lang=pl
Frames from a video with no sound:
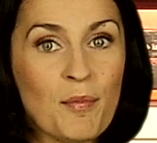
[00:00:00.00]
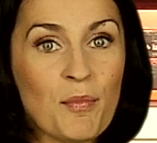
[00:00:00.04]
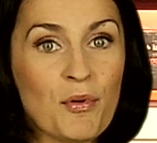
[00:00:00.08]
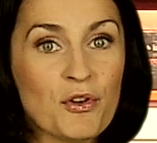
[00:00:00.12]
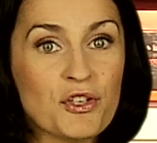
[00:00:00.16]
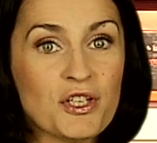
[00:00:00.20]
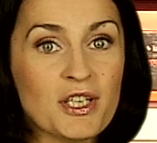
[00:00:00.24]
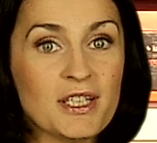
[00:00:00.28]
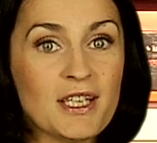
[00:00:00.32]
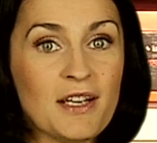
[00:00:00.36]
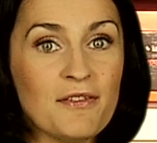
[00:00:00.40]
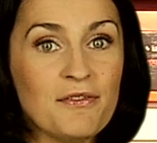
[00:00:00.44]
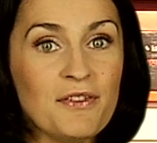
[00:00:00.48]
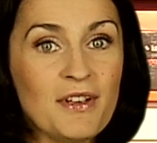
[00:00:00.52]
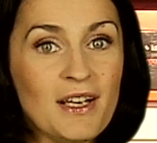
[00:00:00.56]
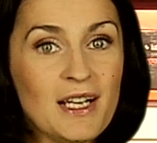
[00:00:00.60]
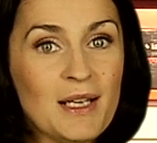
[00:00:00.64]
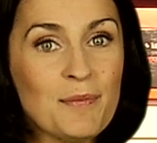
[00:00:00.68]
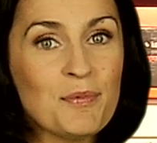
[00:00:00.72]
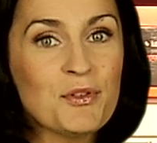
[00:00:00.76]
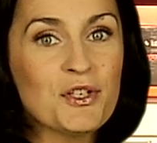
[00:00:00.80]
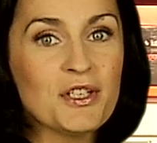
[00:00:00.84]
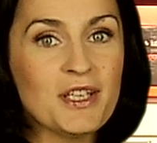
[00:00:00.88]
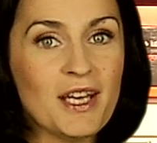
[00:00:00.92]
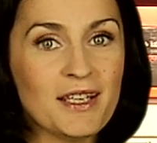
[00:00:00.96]
posiada
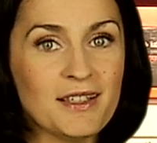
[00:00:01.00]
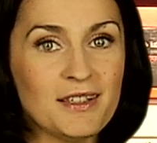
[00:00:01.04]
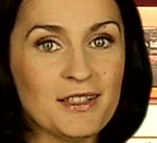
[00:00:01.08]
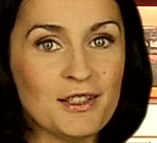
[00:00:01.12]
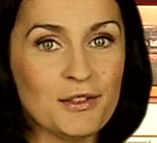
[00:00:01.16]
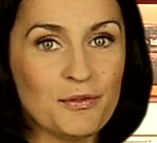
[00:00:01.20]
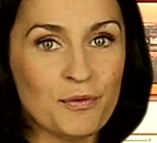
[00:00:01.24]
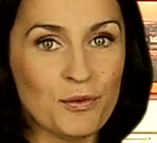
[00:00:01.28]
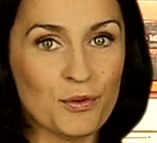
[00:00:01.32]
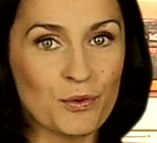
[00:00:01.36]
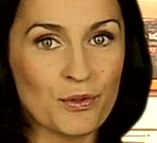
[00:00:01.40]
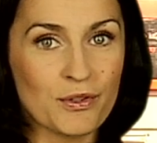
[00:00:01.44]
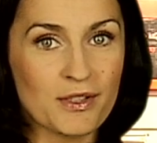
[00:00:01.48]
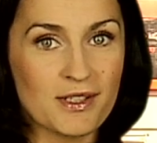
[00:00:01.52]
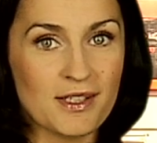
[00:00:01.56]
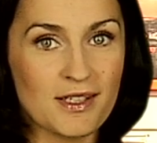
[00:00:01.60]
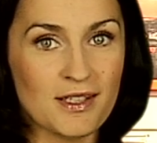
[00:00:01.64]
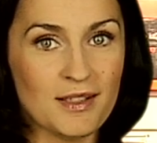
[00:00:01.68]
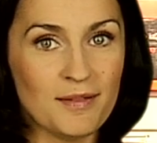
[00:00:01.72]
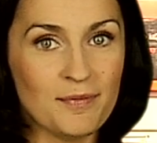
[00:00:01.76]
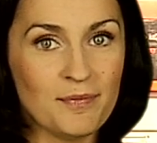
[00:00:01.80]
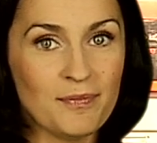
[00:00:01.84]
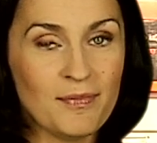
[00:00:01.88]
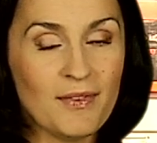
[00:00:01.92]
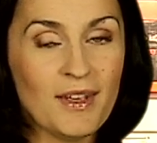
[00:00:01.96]
wiele przydatnych
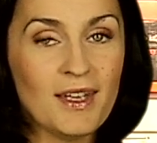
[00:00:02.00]
funkcji.